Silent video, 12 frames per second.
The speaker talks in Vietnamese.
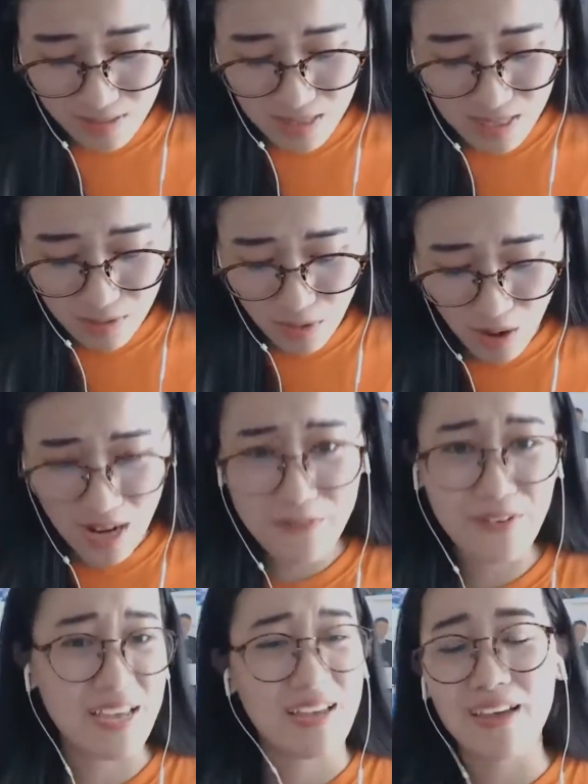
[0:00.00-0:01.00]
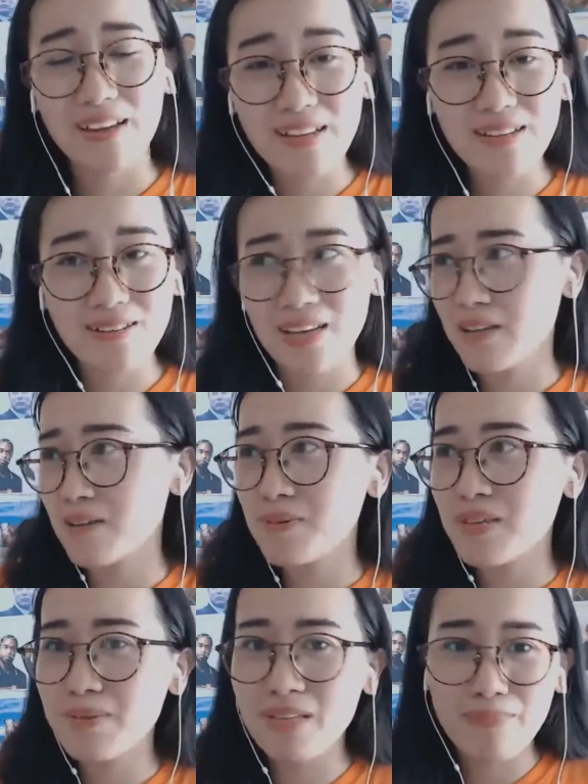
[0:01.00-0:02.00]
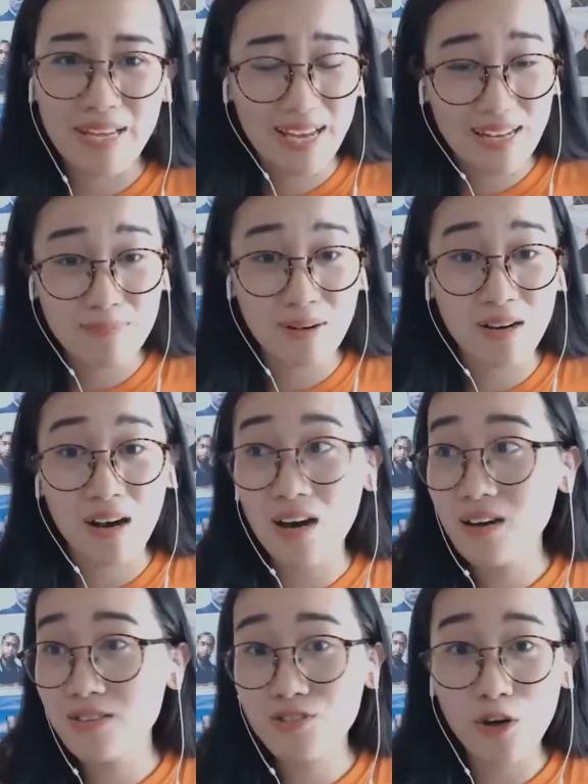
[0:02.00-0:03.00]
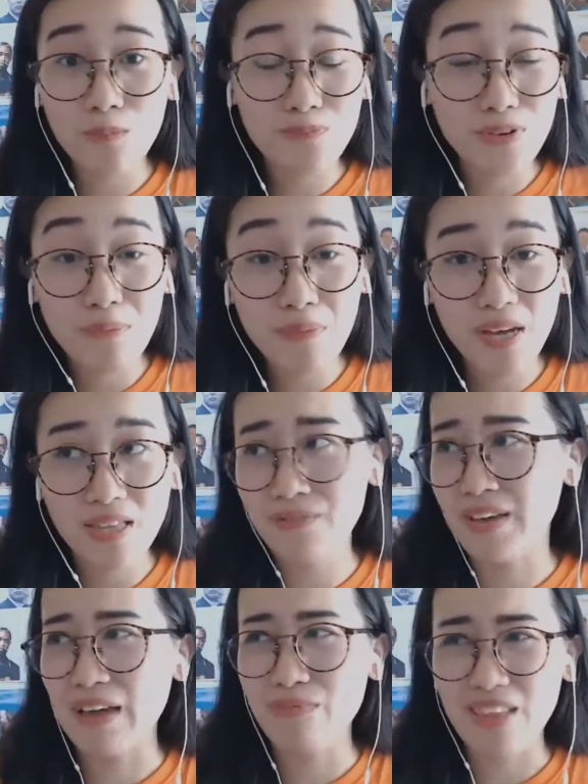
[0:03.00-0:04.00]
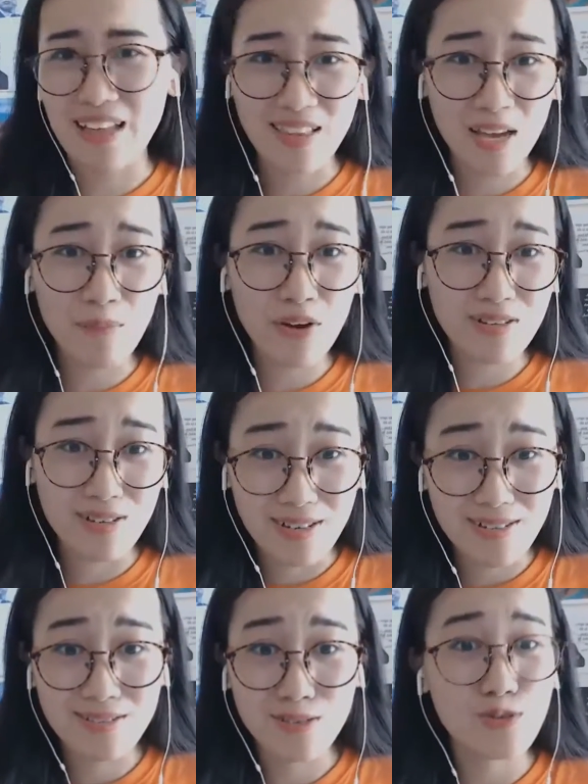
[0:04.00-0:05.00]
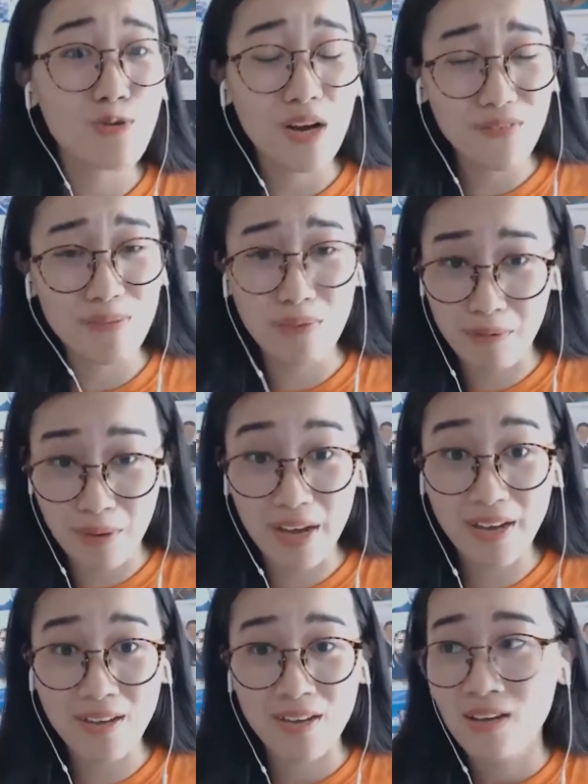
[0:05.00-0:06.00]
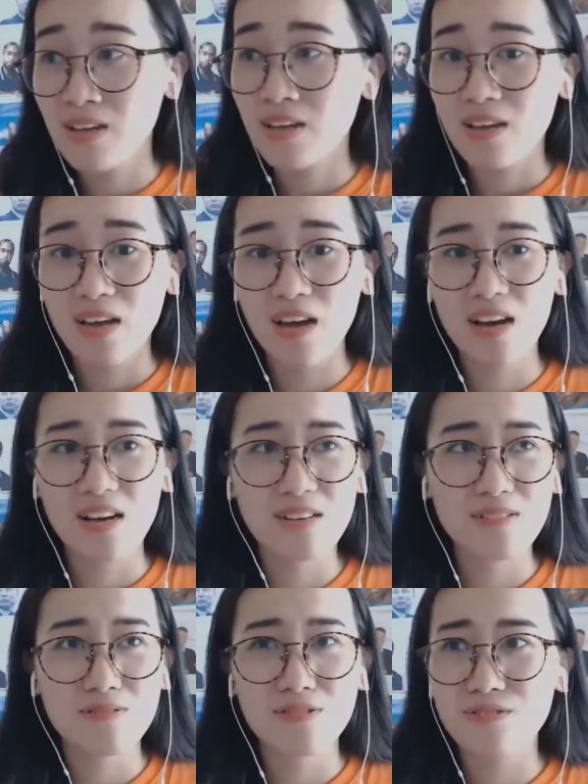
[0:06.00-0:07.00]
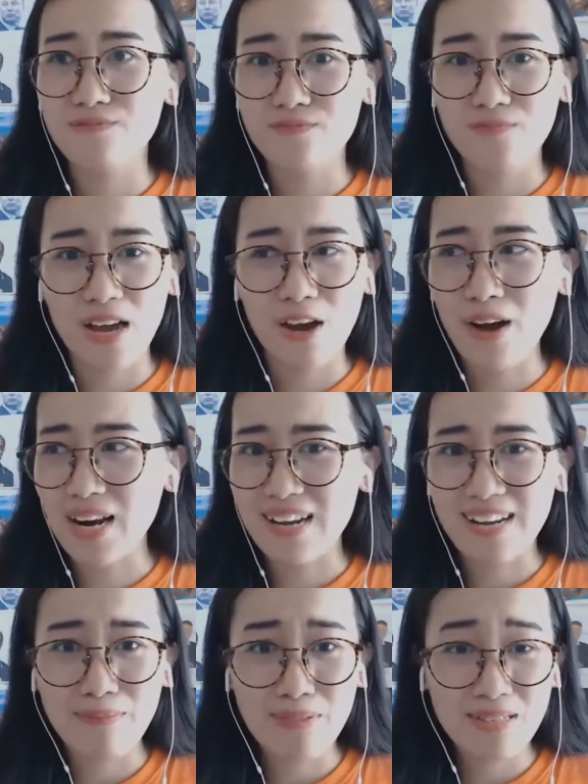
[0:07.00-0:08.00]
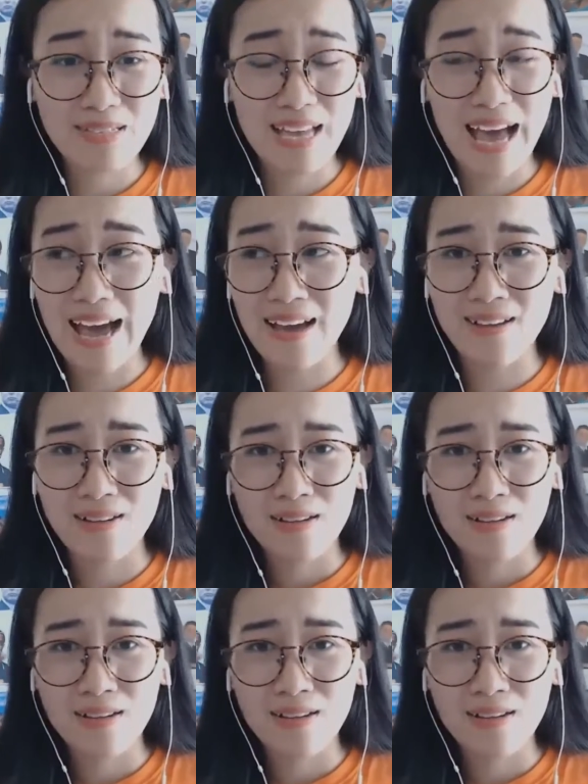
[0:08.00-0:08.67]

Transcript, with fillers: Sau đó là phải edit, edit bây giờ bây giờ mình edit bằng Adobe Premiere, tại vì em toàn thấy mọi người sử dụng cái phần mềm đấy. à, Và hoặc là Camtasia.